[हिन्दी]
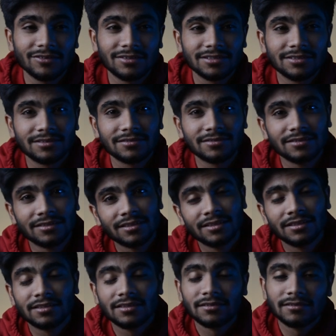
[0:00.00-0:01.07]
वॉज
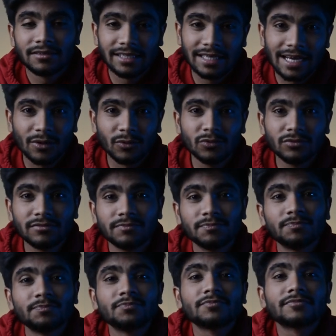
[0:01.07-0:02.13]
डाउन
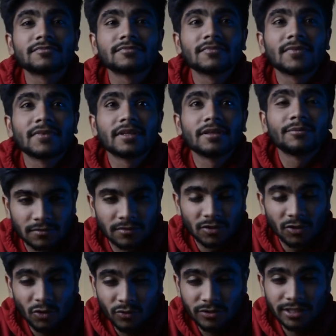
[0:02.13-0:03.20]

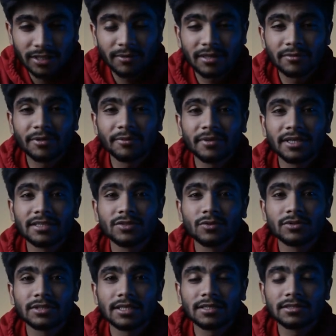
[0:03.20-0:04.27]
तो उसके बाद में मैंने
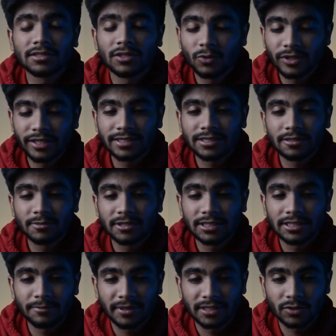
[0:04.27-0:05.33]
सोचा चलो ये सब
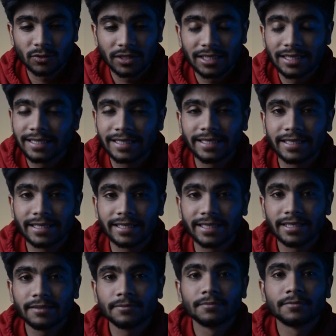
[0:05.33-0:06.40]
चीज़ें पैसों के लिए नहीं
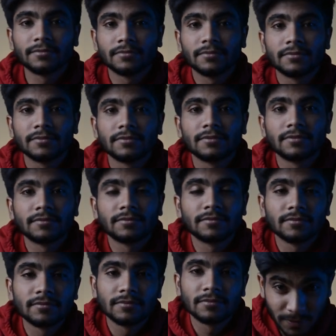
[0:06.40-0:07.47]
करेंगे
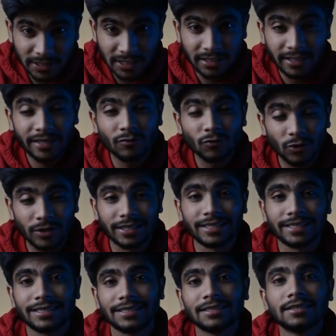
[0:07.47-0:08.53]
और जो पसंद है वो
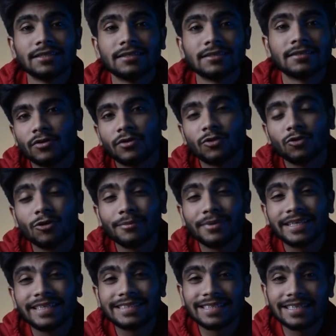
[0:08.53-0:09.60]
करेंगे तो
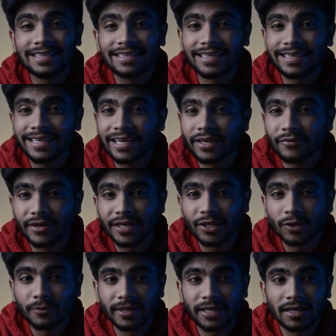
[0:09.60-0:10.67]
अभी रिसेंटली एक
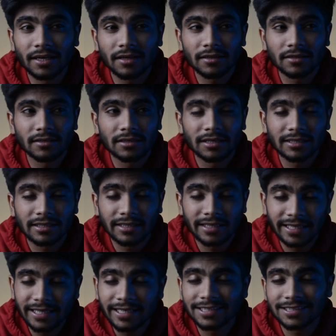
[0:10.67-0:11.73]
वीडियो मेरा
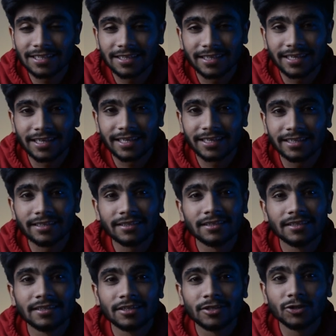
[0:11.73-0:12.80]
ठीक चल रहा है
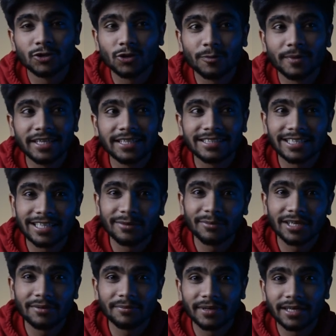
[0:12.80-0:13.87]
जो मैंने छः
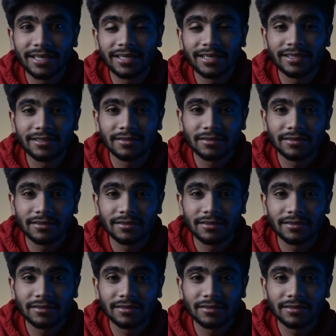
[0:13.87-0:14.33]
महीने पहले